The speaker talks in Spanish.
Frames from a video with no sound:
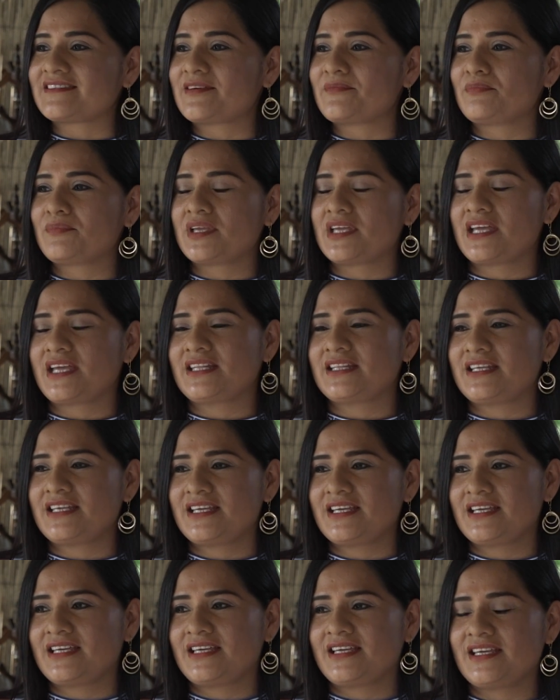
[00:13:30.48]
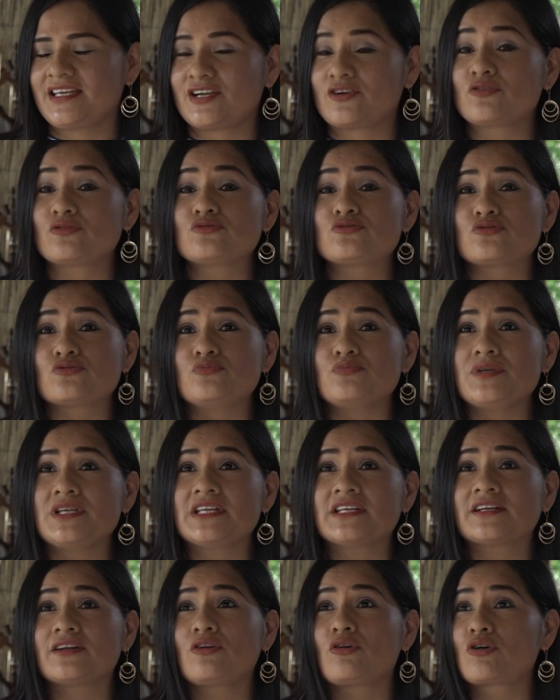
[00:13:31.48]
también eh,
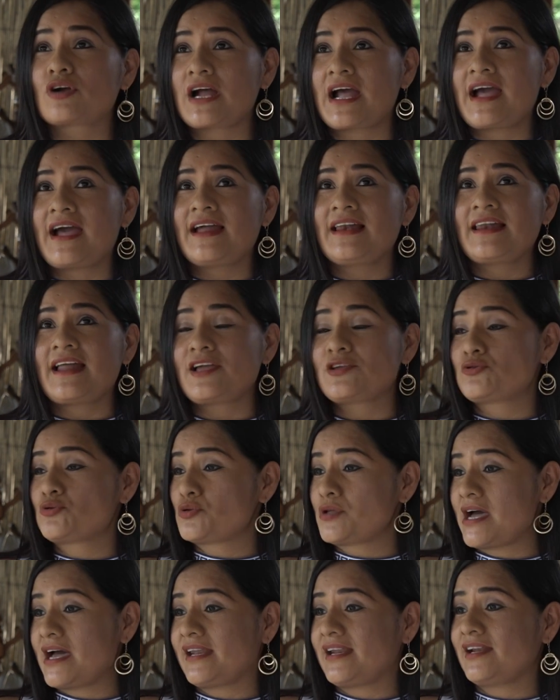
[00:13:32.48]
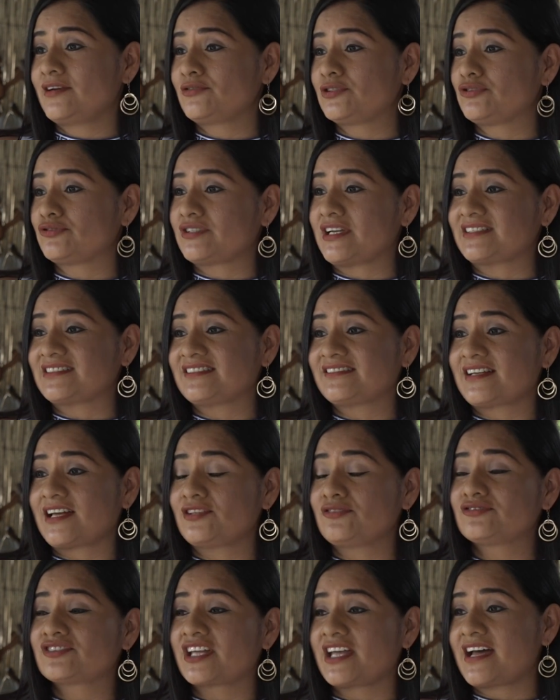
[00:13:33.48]
consumir local, ayudar a nuestros
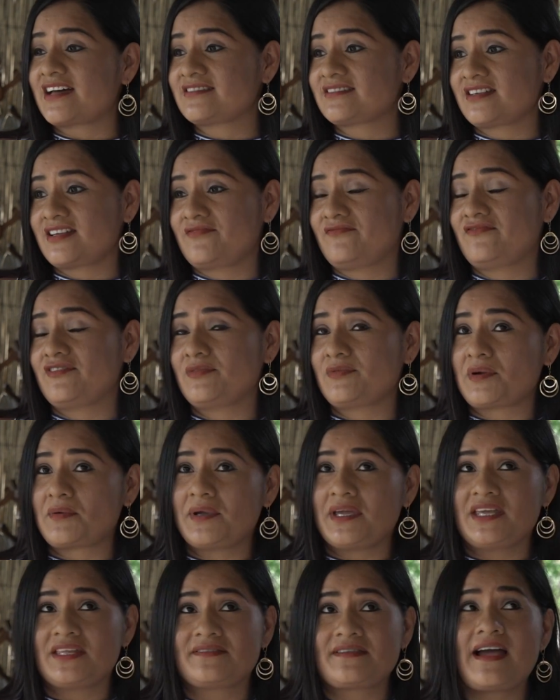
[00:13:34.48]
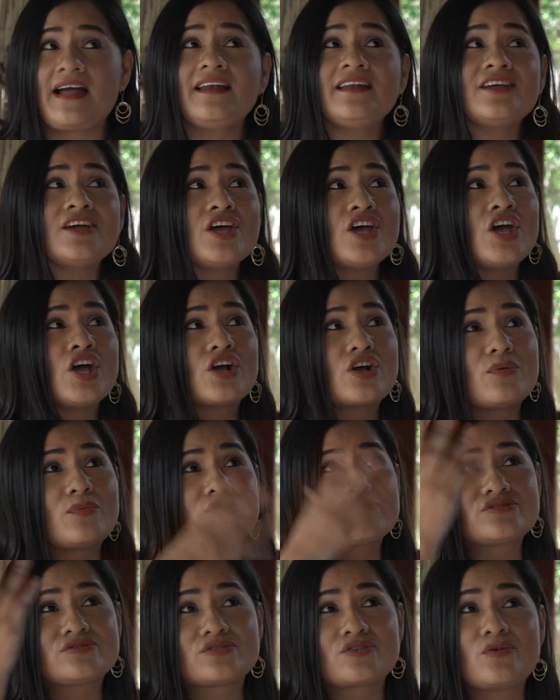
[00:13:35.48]
artesanos que hacen fibra vegetal.
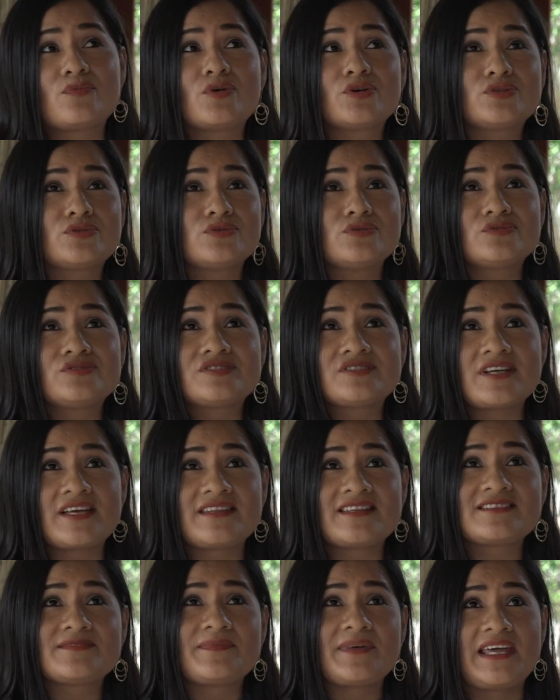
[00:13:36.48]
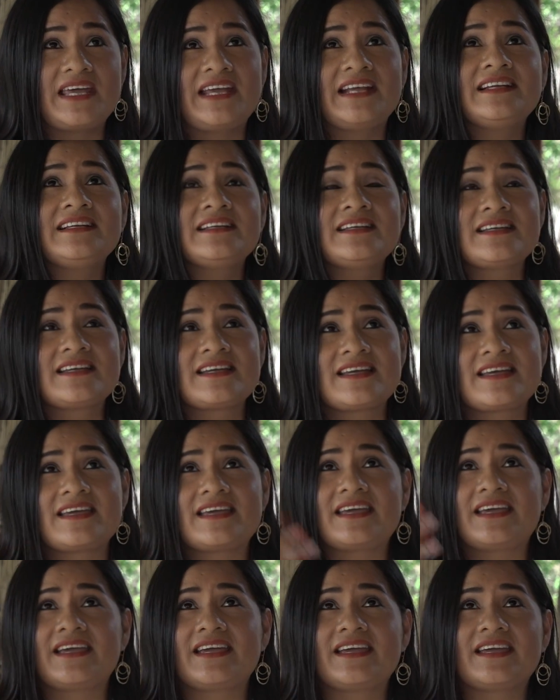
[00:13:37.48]
Como, como ustedes ven,
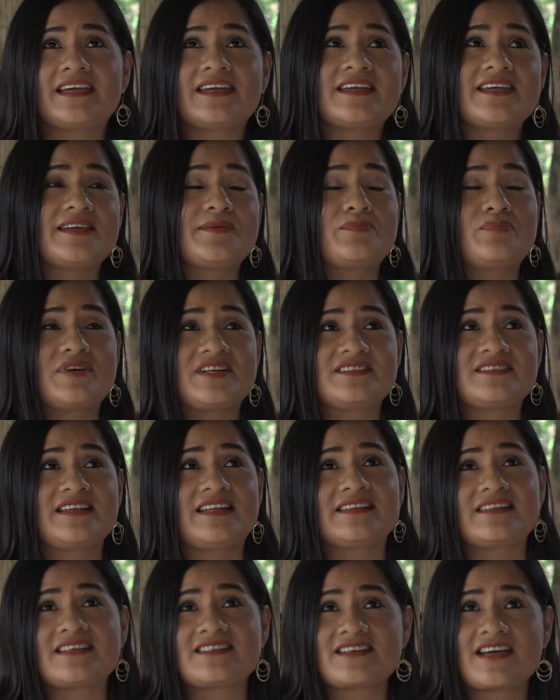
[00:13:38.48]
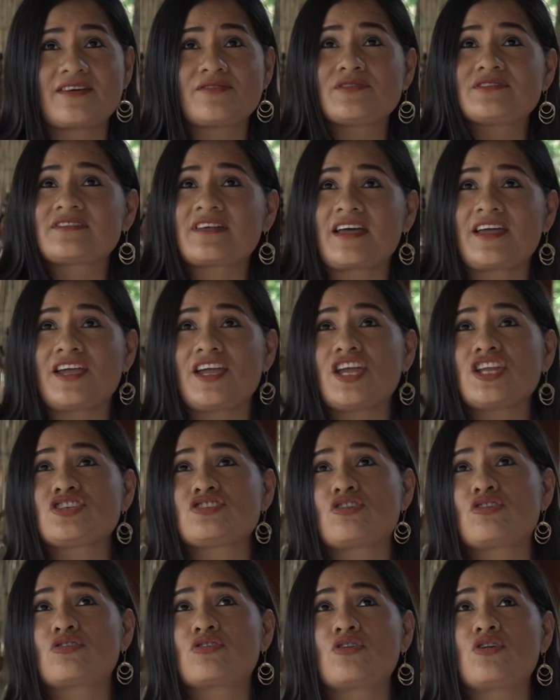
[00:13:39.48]
eh, pues el techado está
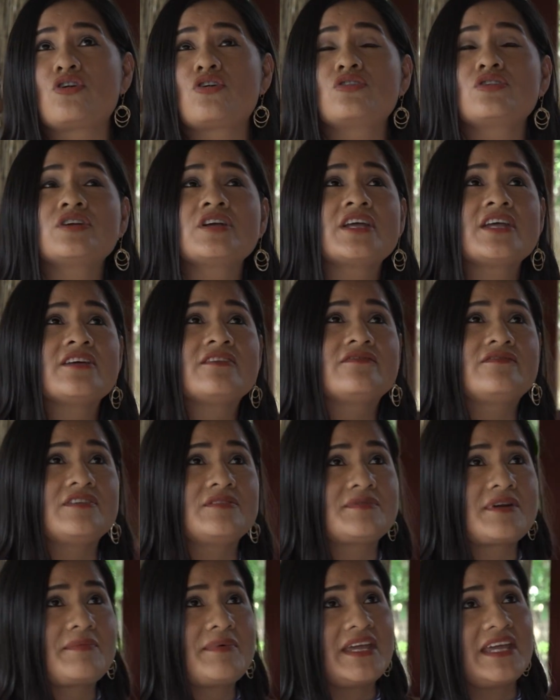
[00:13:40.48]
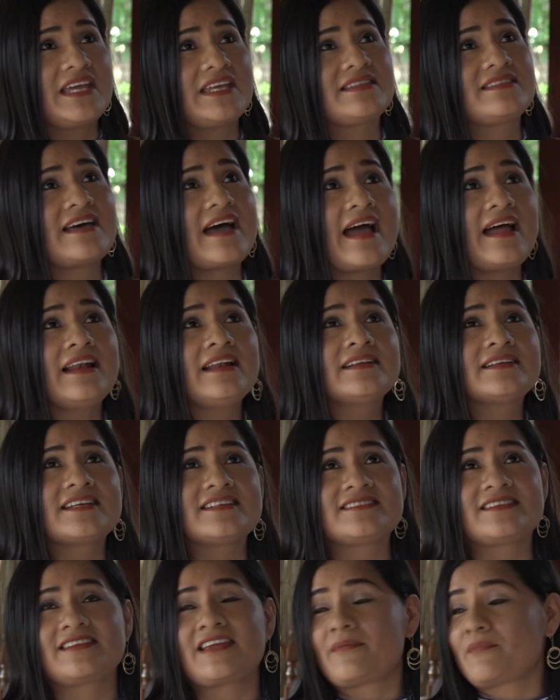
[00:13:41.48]
hecho con fibra vegetal
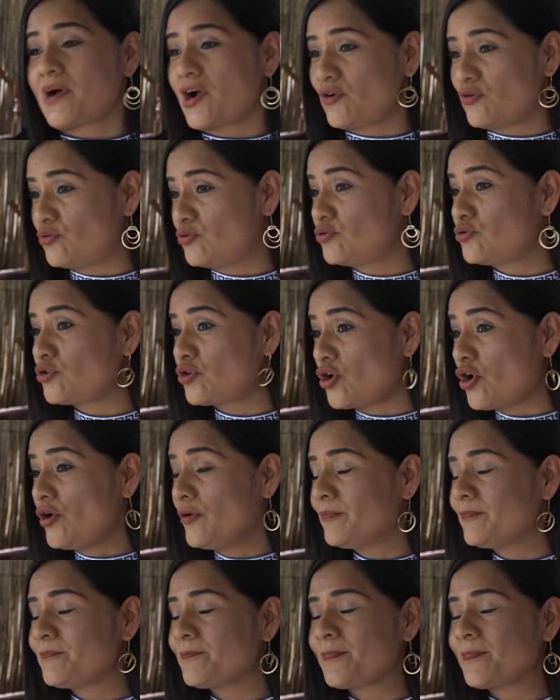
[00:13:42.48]
que se llama junco